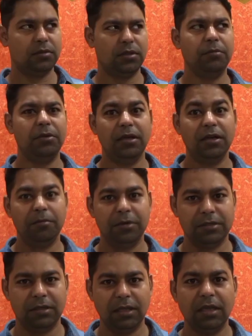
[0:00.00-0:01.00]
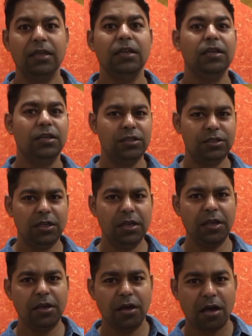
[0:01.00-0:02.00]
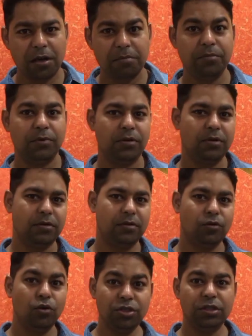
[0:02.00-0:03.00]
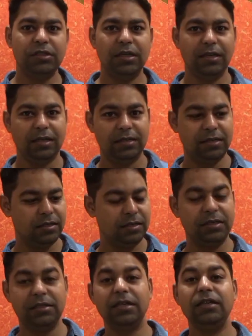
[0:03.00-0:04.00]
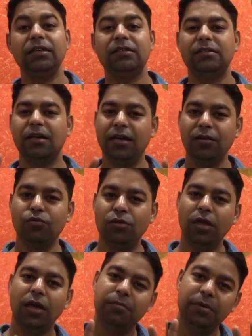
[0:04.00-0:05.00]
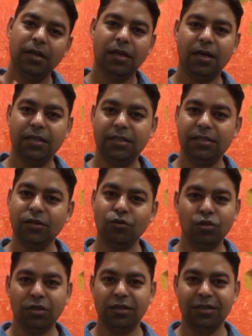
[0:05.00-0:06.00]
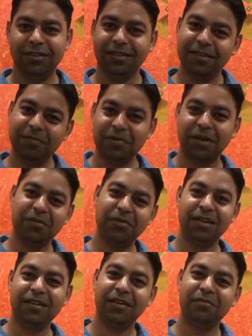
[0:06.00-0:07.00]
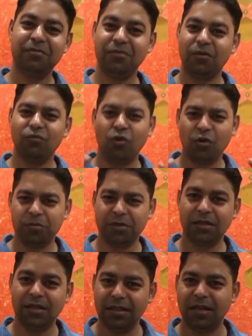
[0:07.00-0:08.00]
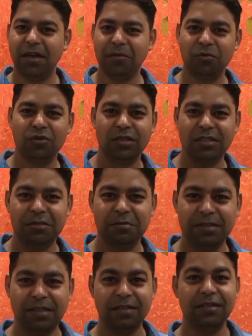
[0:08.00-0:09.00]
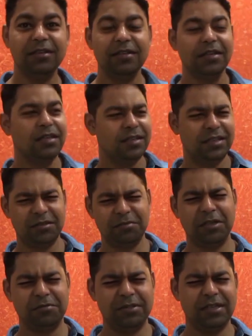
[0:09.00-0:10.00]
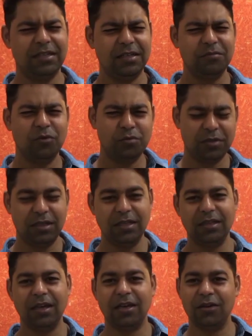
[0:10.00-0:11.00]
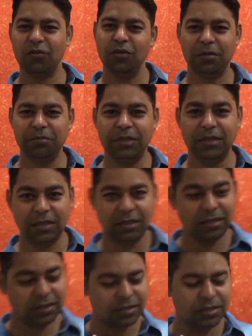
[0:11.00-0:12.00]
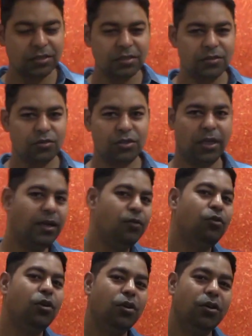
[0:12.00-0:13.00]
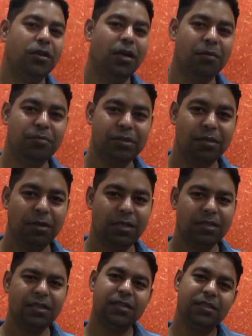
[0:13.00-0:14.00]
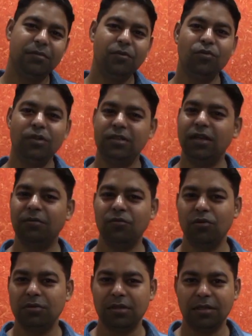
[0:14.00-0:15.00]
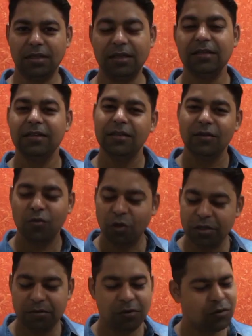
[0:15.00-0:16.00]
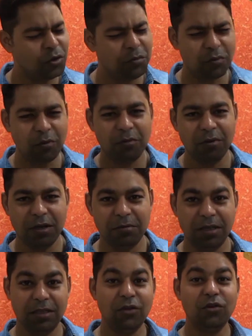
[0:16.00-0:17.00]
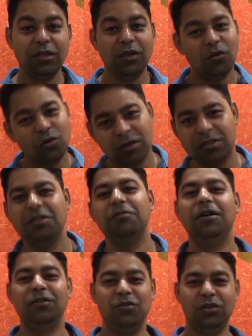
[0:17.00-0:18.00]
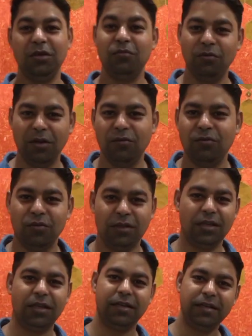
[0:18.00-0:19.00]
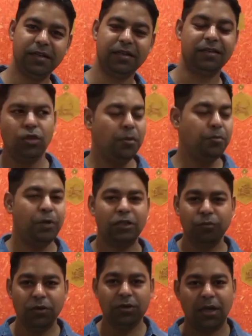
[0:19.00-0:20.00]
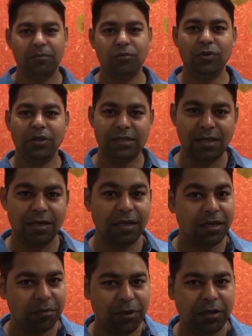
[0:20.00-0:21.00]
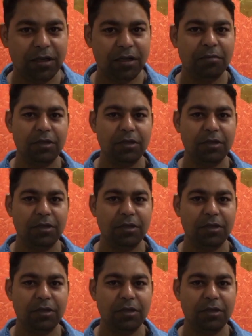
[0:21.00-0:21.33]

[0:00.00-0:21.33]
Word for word: सामना करना पड़ सकता है इसलिए आप कोशिश ये कीजिए कि सारी उंगलियां आपने लगा दीजिए कोई दिक्कत नहीं है बारी बारी आप वो ऑप्शन देता है आपको दस दस परसेंट का दस पाँच परसेंट का ऑप्शन देता है हर कोई कंपनी देती है तो सारी उंगलियों का आप इस्तेमाल कीजिए किसी भी उंगली से आप खोल सकते हैं कोई इसमें कोई प्रॉब्लम वाली बात नहीं और ये और अच्छी बात होती है मोबाइल फ़ोन के लिए ठीक है ये पांच पॉइंट आपको कैसे लगे कमेंट करके